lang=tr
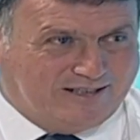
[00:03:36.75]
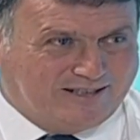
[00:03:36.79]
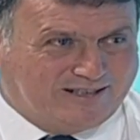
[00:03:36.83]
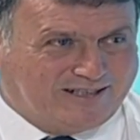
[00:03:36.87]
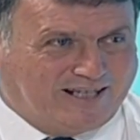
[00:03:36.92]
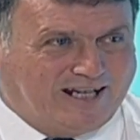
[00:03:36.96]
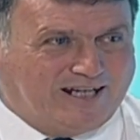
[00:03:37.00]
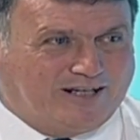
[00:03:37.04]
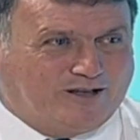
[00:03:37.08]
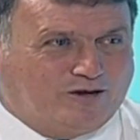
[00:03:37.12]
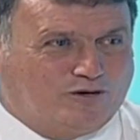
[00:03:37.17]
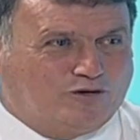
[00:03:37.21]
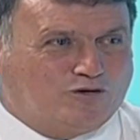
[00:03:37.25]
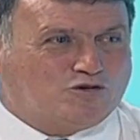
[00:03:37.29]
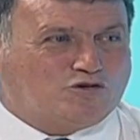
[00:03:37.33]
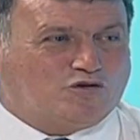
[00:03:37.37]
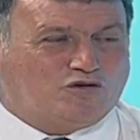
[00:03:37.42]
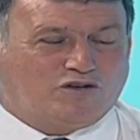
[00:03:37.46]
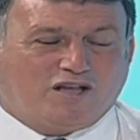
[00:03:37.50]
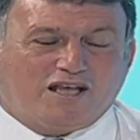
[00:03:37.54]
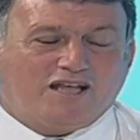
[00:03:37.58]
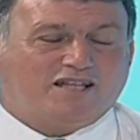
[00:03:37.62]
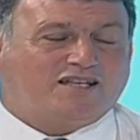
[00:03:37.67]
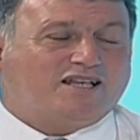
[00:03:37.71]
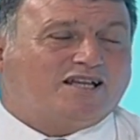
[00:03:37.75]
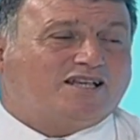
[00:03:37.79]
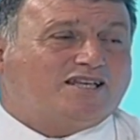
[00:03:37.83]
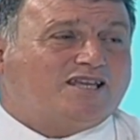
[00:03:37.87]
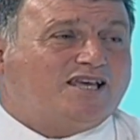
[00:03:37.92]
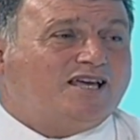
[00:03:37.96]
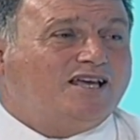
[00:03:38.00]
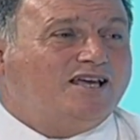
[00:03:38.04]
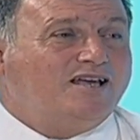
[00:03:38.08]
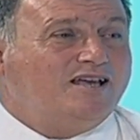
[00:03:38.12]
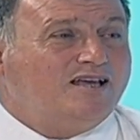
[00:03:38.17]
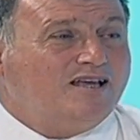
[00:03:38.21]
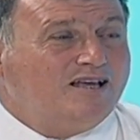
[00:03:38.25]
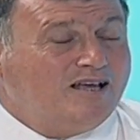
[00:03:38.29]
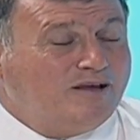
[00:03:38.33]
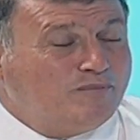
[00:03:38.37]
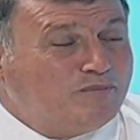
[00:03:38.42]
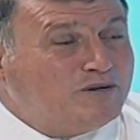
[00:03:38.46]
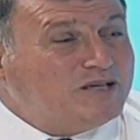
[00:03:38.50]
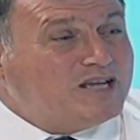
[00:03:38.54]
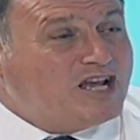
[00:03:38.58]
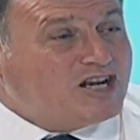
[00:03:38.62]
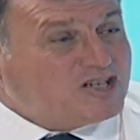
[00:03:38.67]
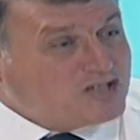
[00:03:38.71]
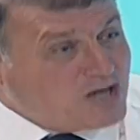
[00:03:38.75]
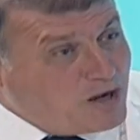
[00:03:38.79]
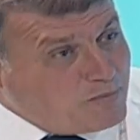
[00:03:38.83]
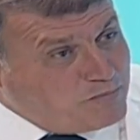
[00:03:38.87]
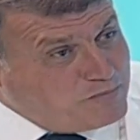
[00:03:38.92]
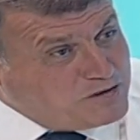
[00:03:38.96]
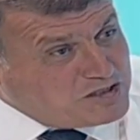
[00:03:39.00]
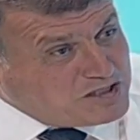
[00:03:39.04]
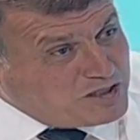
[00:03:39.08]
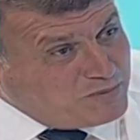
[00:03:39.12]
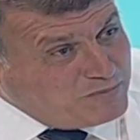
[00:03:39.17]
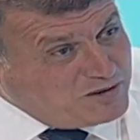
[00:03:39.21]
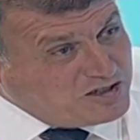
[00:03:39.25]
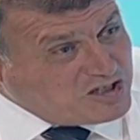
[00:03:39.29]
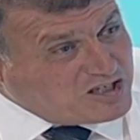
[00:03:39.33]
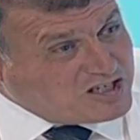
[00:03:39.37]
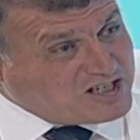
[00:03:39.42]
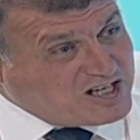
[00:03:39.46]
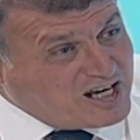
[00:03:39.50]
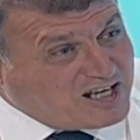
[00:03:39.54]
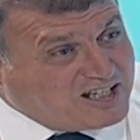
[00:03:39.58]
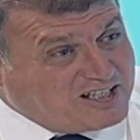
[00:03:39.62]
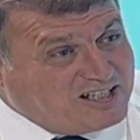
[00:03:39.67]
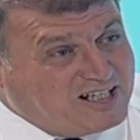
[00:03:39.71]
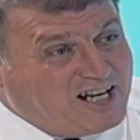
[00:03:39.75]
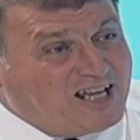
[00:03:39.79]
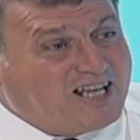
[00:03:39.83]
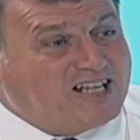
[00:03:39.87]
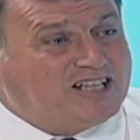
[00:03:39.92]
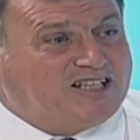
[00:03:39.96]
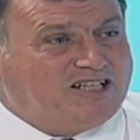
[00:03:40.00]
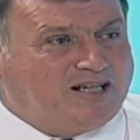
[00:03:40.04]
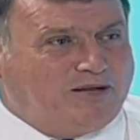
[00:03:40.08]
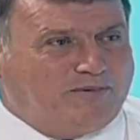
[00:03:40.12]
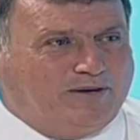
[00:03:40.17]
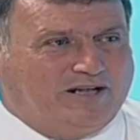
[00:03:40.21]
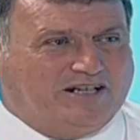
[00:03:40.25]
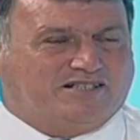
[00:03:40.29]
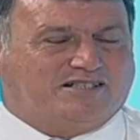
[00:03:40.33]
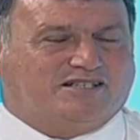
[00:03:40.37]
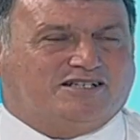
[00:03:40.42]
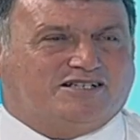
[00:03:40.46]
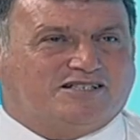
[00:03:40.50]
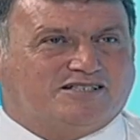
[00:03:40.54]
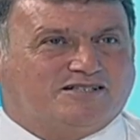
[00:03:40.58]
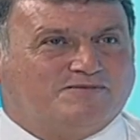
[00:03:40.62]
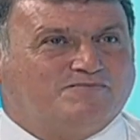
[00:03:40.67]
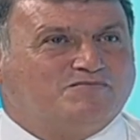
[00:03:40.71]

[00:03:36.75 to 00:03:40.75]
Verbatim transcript: Yani evet. günün sonunda yeter ki bir yaşam biçimini şekline getirebilirsiniz.